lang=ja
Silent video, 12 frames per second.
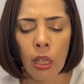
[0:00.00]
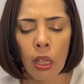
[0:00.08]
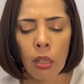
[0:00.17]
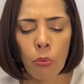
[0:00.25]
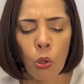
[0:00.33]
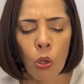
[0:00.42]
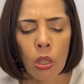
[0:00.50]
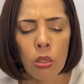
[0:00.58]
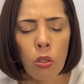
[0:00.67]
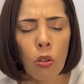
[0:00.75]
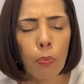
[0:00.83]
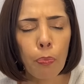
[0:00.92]
もう
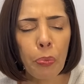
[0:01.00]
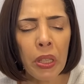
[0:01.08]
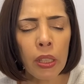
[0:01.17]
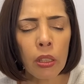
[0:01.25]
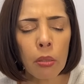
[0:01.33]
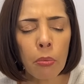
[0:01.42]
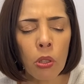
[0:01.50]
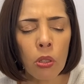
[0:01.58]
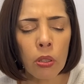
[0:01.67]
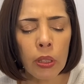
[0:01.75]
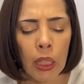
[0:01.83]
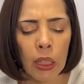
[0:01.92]

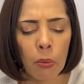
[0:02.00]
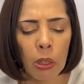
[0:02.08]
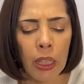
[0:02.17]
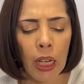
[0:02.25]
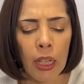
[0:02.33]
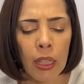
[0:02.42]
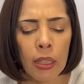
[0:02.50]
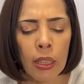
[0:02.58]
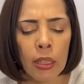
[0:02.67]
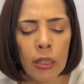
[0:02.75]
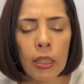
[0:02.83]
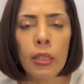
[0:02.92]
ショッピングモールなんかも
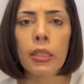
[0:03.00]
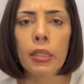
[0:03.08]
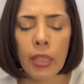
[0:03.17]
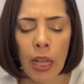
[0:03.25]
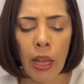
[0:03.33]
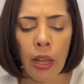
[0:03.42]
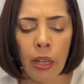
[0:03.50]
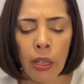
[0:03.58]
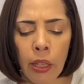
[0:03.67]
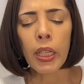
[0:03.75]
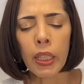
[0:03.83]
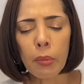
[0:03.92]
ガラガラなんですね。
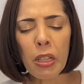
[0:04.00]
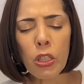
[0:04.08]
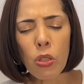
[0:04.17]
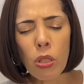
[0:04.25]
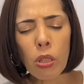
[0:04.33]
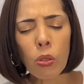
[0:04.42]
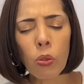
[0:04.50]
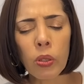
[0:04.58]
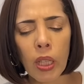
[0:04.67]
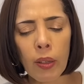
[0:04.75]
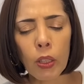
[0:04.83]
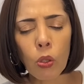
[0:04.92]
今中国
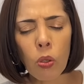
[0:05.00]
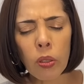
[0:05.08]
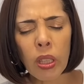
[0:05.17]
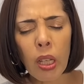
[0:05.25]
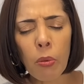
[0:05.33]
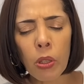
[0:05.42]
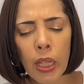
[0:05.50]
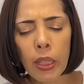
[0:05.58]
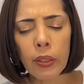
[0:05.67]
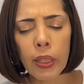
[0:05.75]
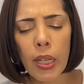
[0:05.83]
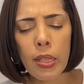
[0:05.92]
ではとんでもなく
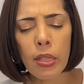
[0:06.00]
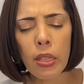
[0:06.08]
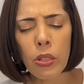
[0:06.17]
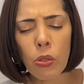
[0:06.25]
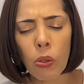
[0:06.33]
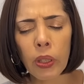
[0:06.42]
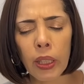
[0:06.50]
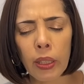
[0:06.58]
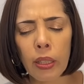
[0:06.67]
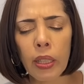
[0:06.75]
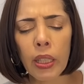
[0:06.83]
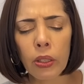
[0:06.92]
安い商品で
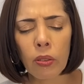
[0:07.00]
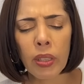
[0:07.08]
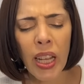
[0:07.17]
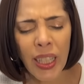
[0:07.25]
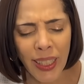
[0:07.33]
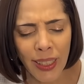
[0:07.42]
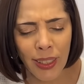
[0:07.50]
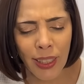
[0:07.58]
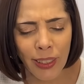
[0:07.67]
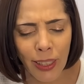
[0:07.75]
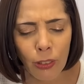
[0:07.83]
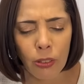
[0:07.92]
ないとなかな
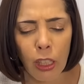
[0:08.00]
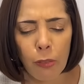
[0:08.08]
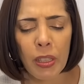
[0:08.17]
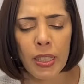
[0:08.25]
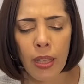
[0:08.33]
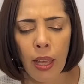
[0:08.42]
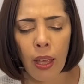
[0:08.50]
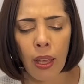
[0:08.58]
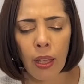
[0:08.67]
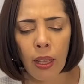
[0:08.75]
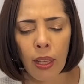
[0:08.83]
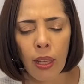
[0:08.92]
か売れませ
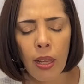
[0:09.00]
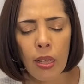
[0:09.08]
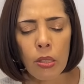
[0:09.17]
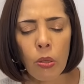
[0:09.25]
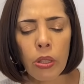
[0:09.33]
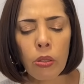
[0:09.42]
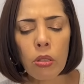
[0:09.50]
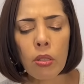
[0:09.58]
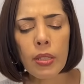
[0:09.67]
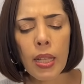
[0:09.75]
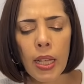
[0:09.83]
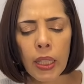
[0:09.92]
ん。それこそ
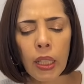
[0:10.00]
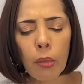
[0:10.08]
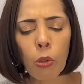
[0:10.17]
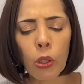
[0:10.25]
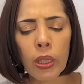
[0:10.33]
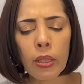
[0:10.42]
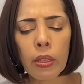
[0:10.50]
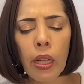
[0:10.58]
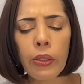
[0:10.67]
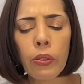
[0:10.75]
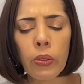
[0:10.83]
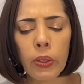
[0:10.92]
さっきも言った
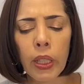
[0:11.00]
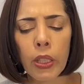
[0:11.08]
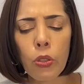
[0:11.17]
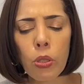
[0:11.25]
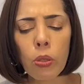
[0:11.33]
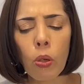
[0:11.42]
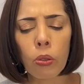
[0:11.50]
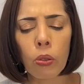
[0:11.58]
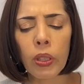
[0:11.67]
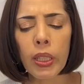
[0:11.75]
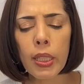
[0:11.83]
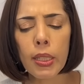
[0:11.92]
ように、中国の
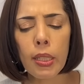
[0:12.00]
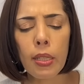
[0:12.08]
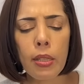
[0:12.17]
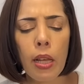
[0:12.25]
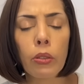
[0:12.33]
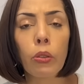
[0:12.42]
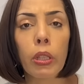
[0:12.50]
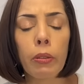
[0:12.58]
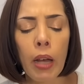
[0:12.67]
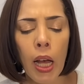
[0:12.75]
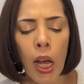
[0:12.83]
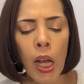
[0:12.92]
EC サイトで
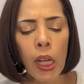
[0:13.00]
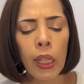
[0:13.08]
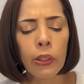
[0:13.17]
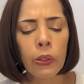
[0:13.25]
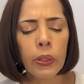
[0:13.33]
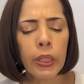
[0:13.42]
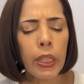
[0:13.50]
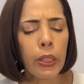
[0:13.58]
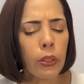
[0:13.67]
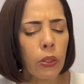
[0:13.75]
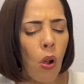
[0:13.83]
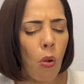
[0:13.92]
は、
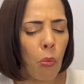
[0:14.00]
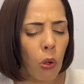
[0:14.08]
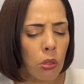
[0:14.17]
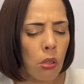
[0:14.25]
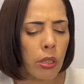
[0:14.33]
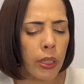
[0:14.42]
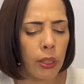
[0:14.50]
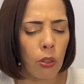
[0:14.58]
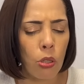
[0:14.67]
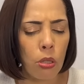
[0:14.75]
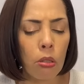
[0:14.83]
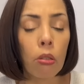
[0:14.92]
ユニクロもどきの
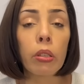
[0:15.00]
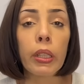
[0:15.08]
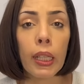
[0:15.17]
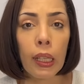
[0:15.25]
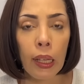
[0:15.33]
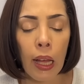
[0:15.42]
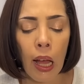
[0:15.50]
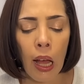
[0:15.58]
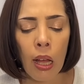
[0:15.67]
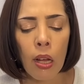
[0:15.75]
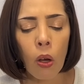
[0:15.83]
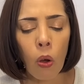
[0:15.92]
商品が、
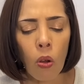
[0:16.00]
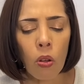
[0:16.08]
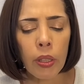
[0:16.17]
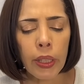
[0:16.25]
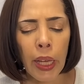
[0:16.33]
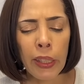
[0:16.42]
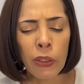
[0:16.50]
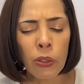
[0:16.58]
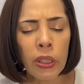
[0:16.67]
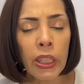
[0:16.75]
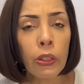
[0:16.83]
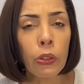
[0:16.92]
本家
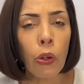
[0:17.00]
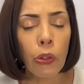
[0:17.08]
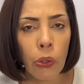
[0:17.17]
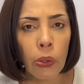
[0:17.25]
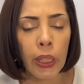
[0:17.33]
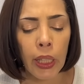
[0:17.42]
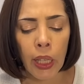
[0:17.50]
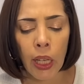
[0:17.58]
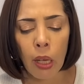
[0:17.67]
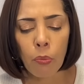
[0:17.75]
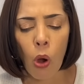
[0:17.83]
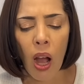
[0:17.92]
ユニクロより、
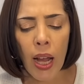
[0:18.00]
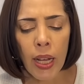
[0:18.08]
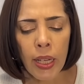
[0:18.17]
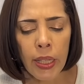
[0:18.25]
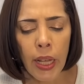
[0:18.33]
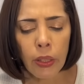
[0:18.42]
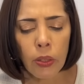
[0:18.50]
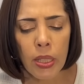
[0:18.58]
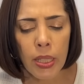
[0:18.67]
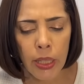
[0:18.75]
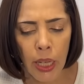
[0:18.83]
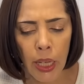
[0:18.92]
もう半額
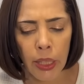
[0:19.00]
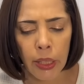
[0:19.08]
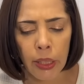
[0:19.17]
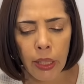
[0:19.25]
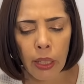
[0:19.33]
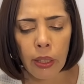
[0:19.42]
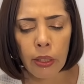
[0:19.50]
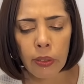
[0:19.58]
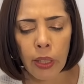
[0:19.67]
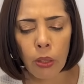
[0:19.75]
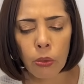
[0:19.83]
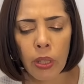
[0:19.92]
近い価格
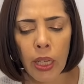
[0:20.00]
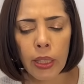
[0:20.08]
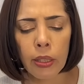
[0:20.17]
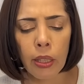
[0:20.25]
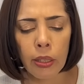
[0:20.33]
で売られてい